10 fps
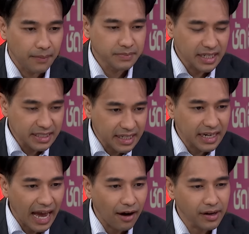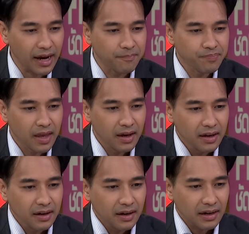เนี่ยครับจริงๆแล้วเนี่ย
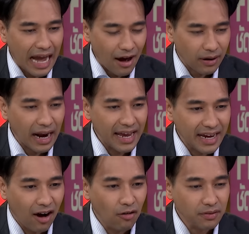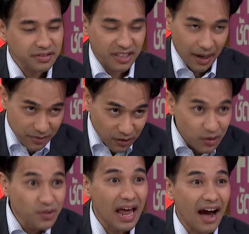ก้าวไกลเขาสนับส
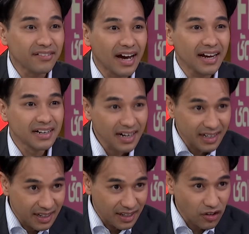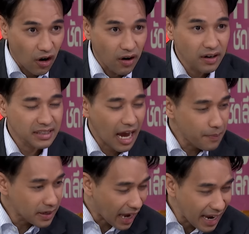นุนอยู่แล้วนะเรื่อง112ถ้า
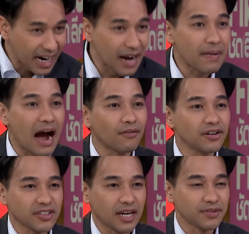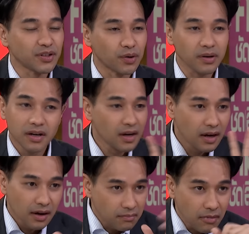เพื่อไทยเอ่ยปากว่าสนับสนุน
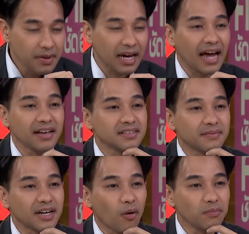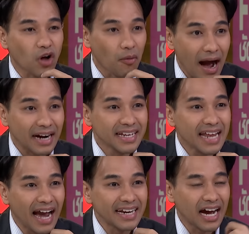ไม่มีใครจะมาล้ม2พรรค
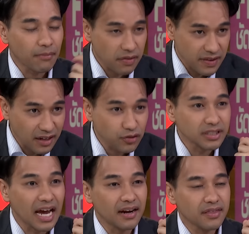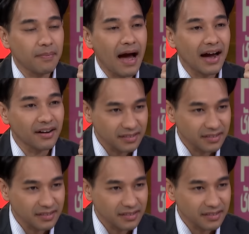นี้ได้นะเพราะเสียงส่วนใหญ่ในสภา